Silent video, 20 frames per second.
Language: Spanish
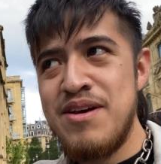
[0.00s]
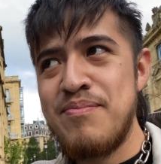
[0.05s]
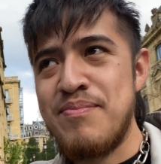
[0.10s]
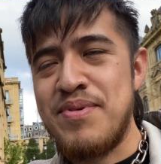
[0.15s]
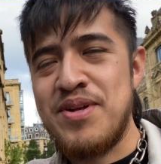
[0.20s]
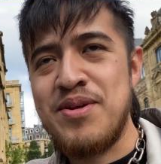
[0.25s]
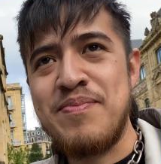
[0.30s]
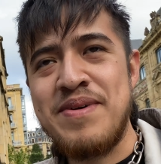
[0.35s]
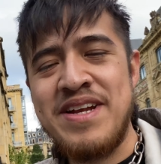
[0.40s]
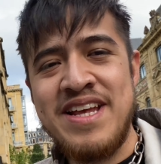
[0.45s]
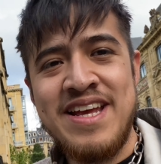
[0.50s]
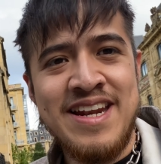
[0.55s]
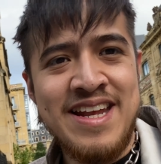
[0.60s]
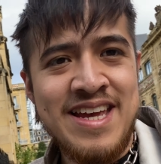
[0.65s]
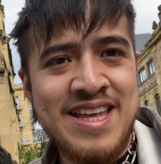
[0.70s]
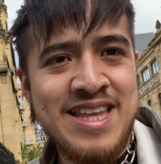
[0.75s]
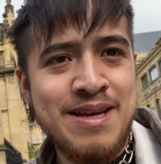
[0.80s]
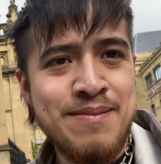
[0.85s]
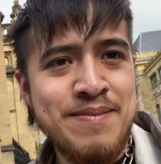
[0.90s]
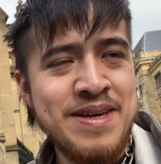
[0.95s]
pero para
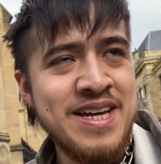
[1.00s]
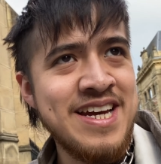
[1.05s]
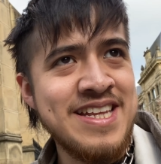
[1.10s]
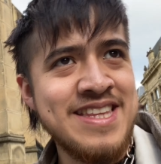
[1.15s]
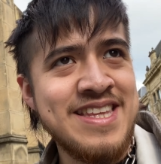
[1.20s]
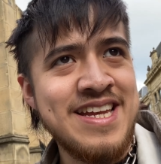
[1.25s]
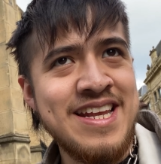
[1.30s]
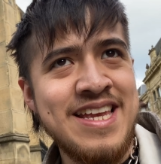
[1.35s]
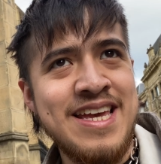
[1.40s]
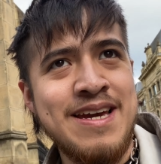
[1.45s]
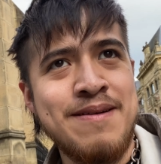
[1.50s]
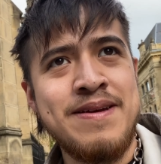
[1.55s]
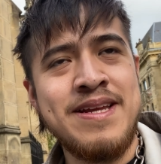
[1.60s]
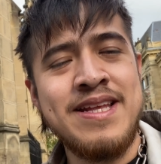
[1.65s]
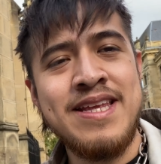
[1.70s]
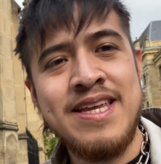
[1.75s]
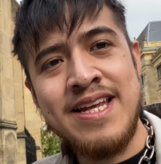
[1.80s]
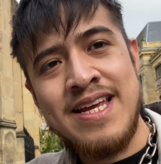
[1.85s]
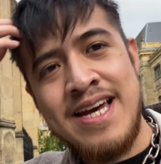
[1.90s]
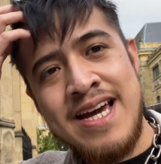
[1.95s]
nada me encantaría
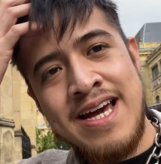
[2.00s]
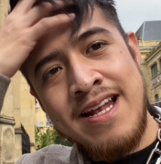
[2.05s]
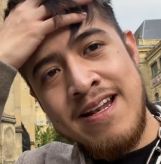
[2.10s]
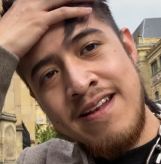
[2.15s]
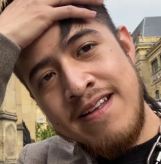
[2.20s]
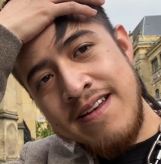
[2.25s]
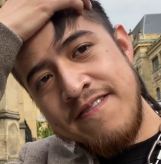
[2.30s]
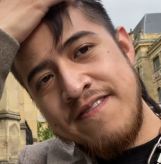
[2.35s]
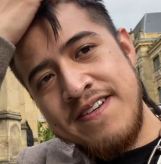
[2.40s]
venir al